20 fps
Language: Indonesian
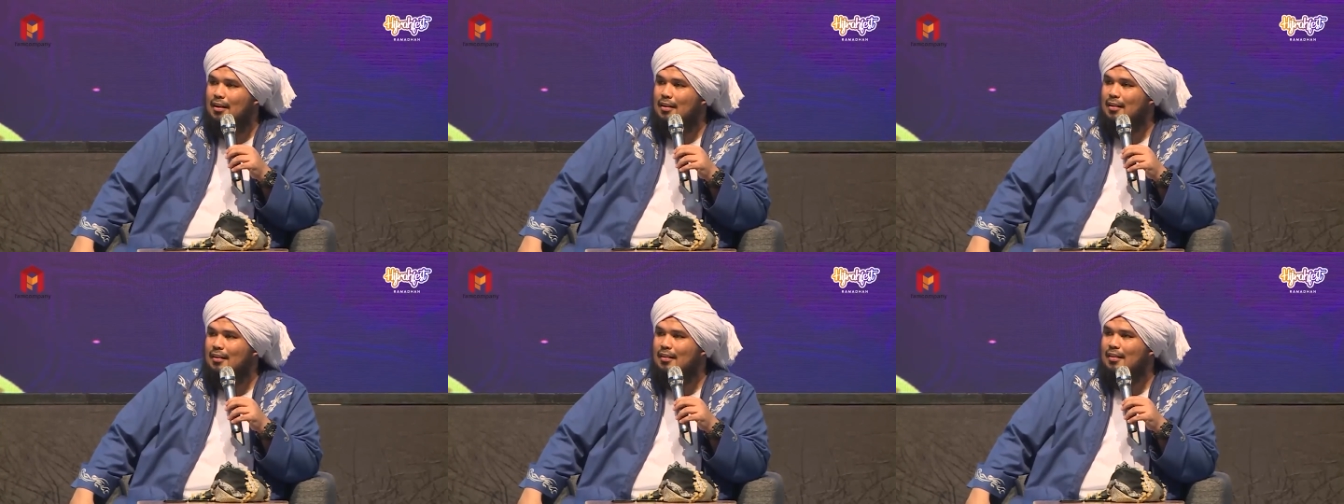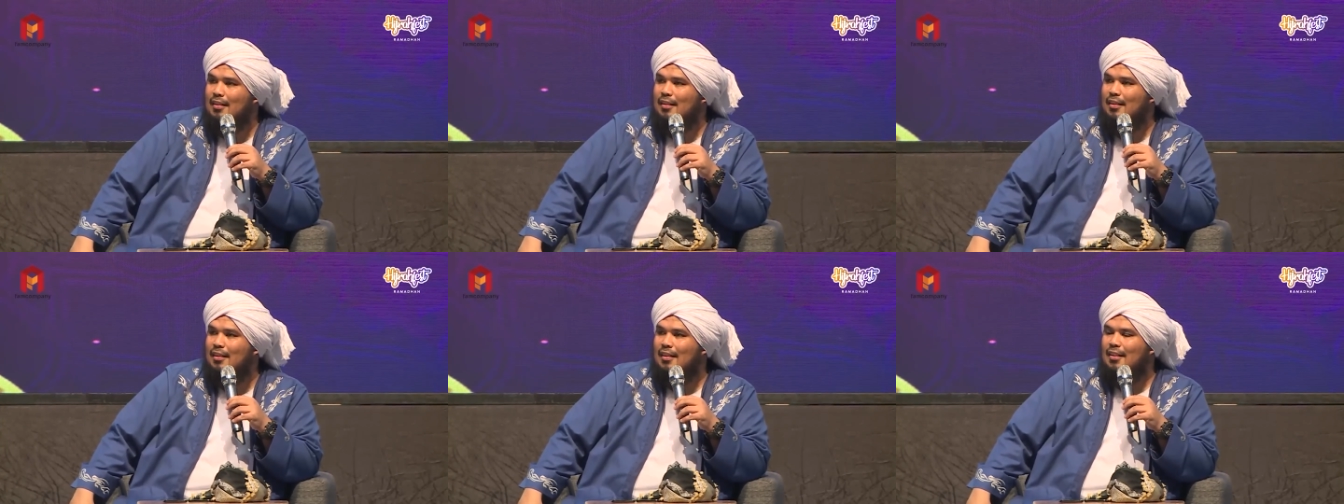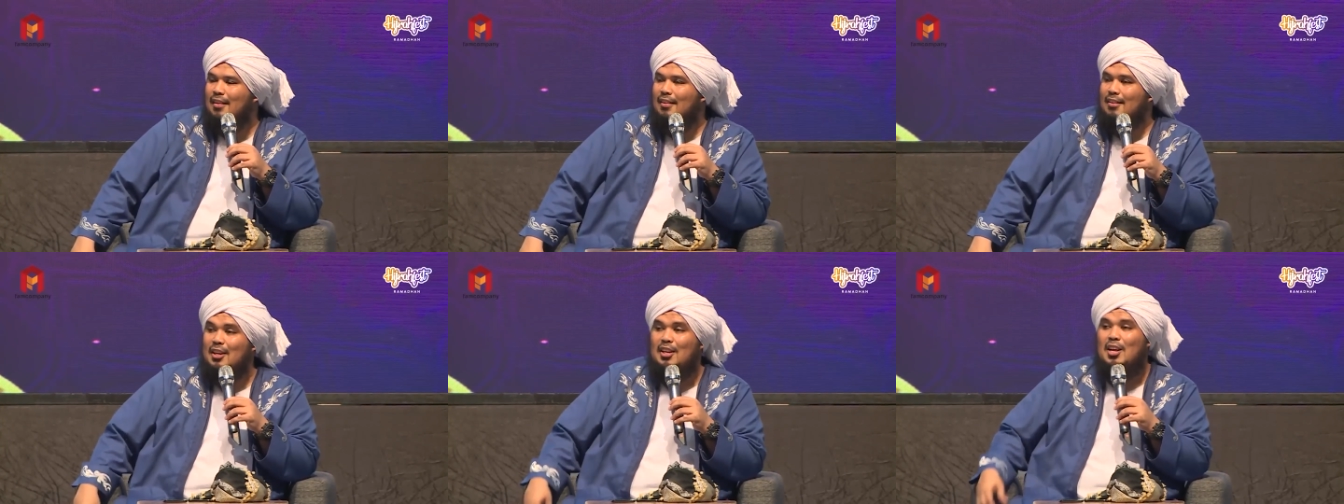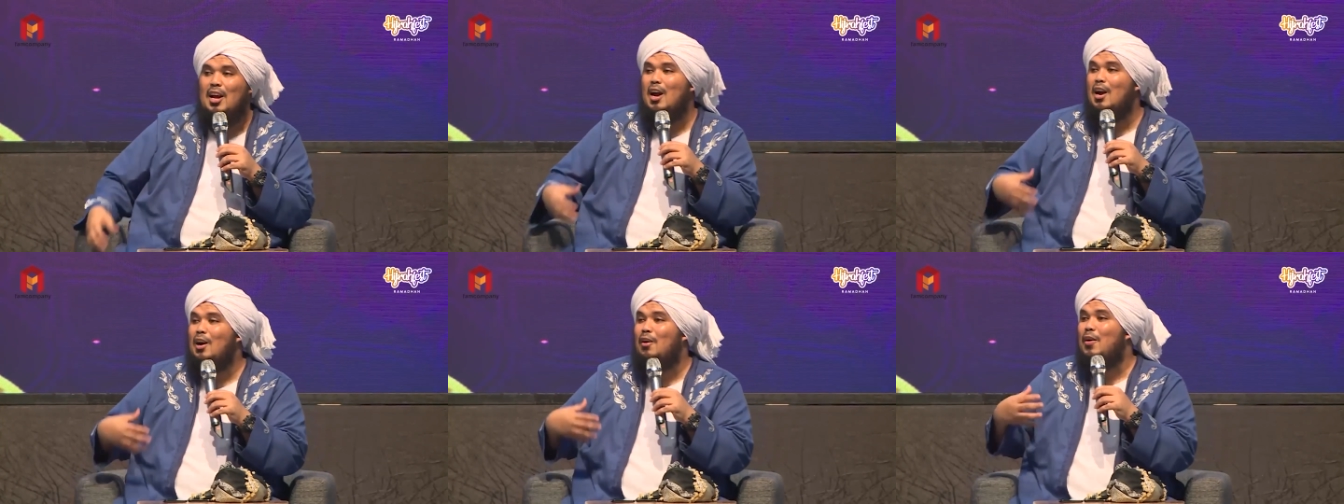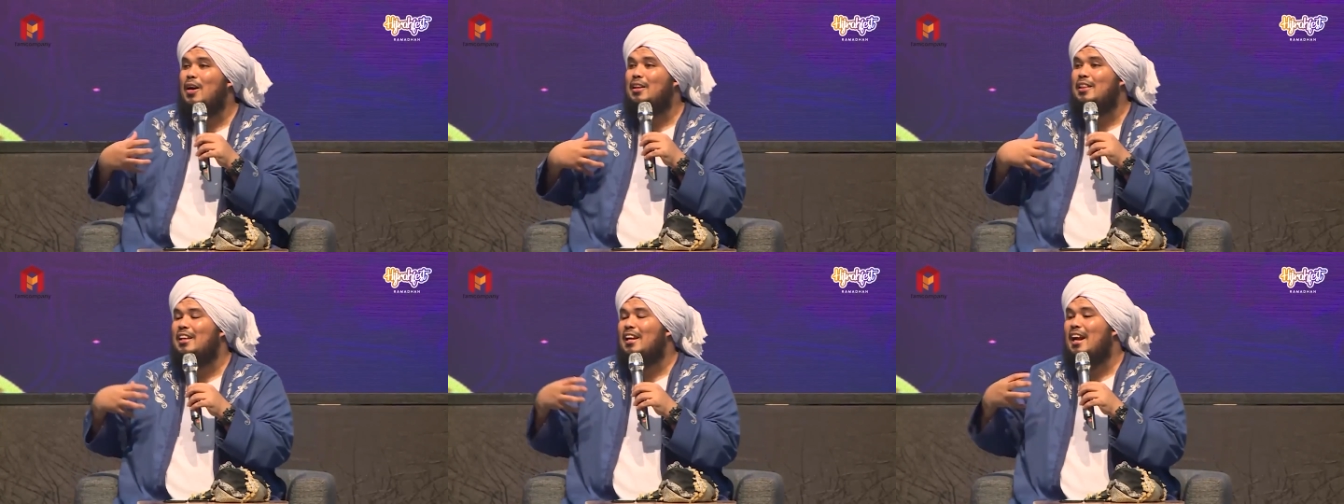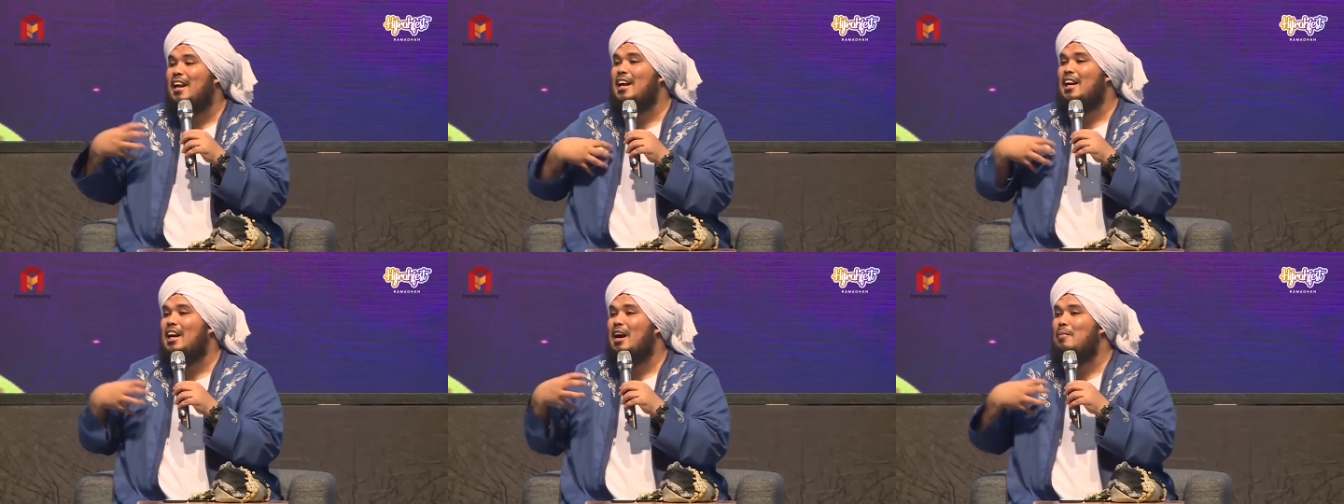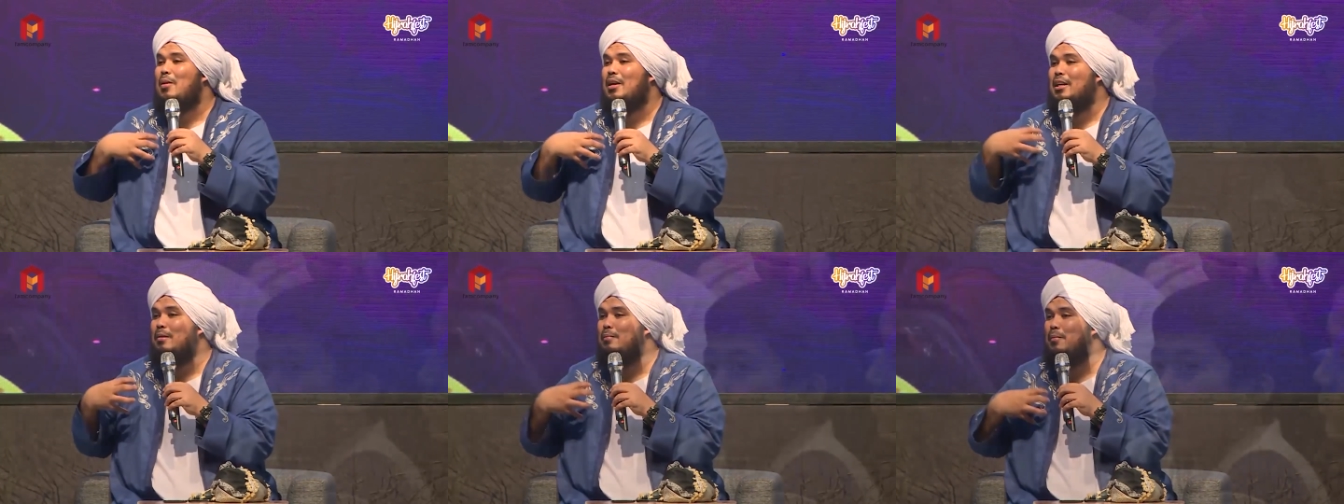Ya, jadi jangan khawatir. Ada
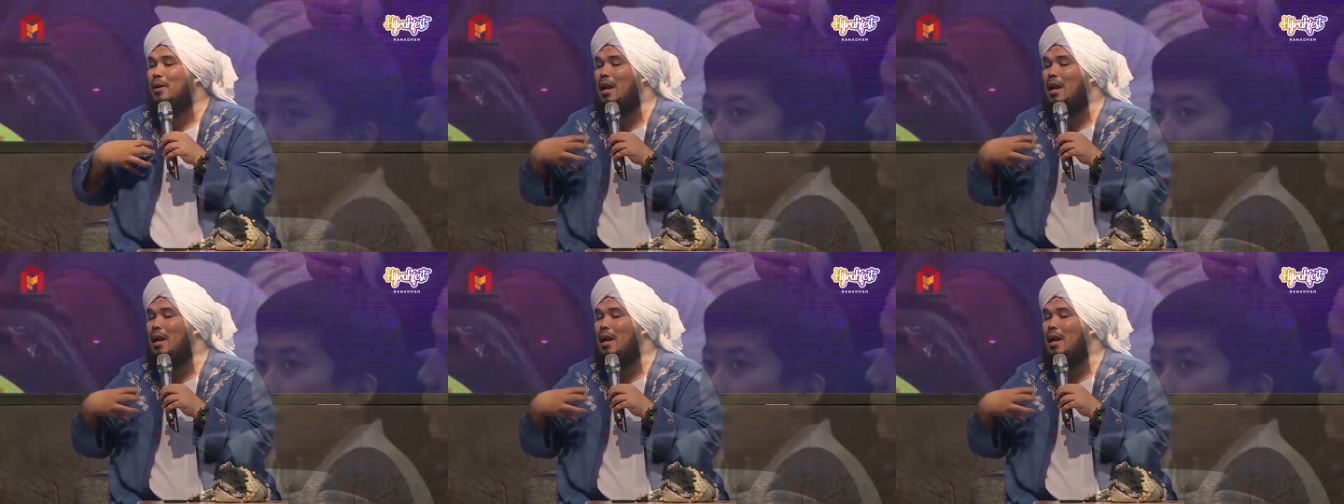kabar